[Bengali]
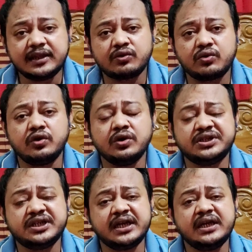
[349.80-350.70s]
দ্বিতীয়ত
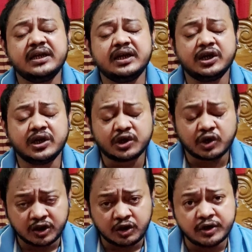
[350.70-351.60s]
যেই
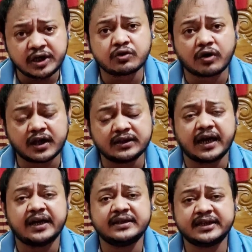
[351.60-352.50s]
সন্দেহটি করা
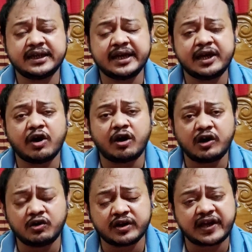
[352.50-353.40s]
যায় যে এই
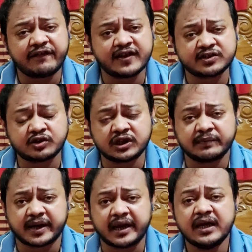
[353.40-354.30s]
অডিও কে ফাঁস
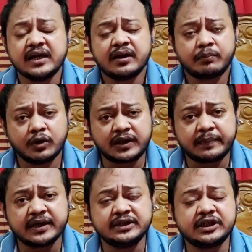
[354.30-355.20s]
করতে পারে
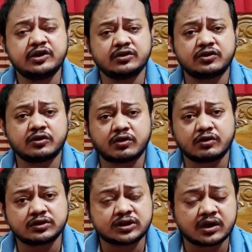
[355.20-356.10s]
বলতে পারেন যে ডক্টর
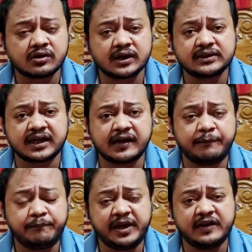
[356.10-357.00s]
কনক সরোয়ার তার
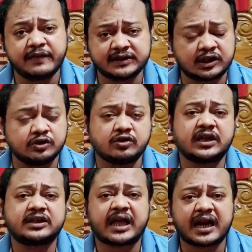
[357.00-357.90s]
পিঠ বাঁচানোর
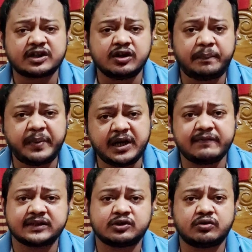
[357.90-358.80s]
জন্য তার আসলে পিঠ
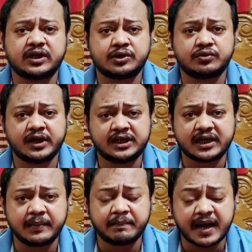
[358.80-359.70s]
বাঁচানোর কিছু নেই
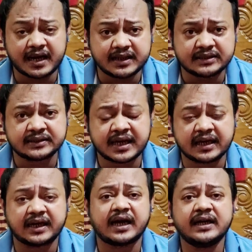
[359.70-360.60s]
সে বাংলাদেশে
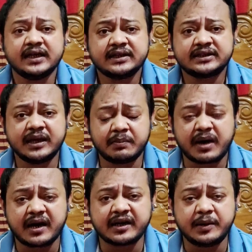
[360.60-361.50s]
থাকে না সে
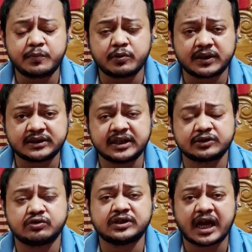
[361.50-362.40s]
মার্কিন প্রবাসী
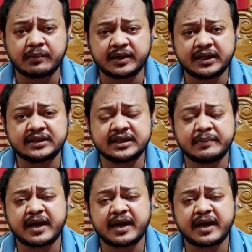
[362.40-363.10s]
একজন সাংবাদিক সে